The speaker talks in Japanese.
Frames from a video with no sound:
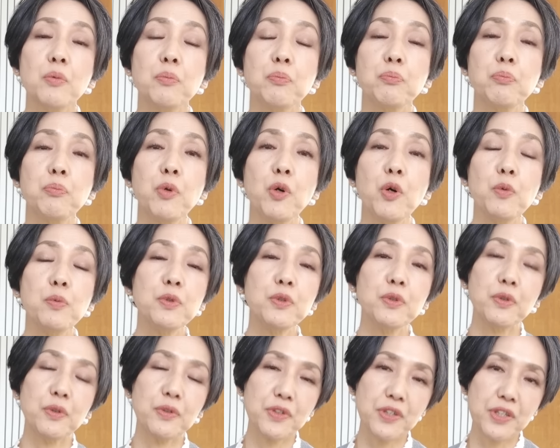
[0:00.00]

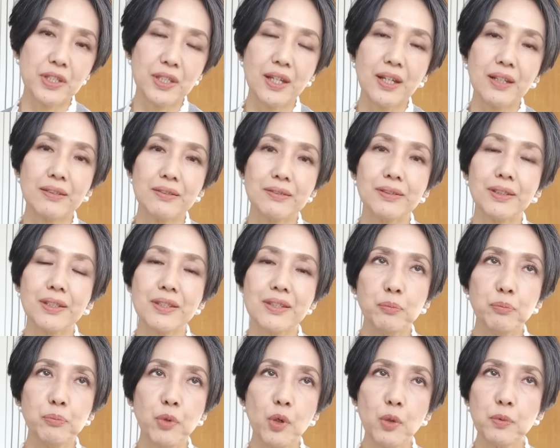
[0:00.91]
ボブのスタイルで
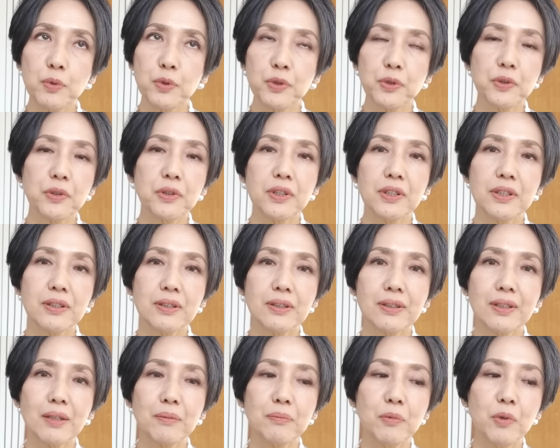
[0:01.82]
すボブといっ
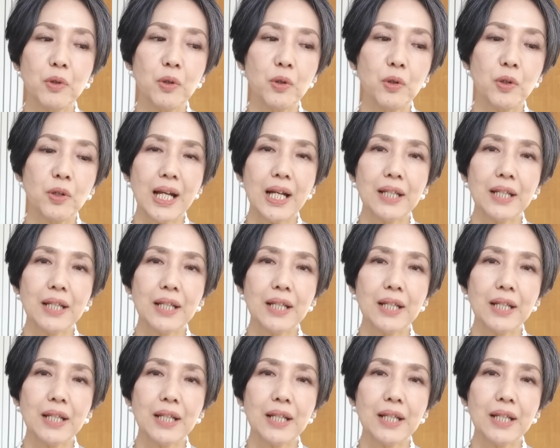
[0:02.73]
ても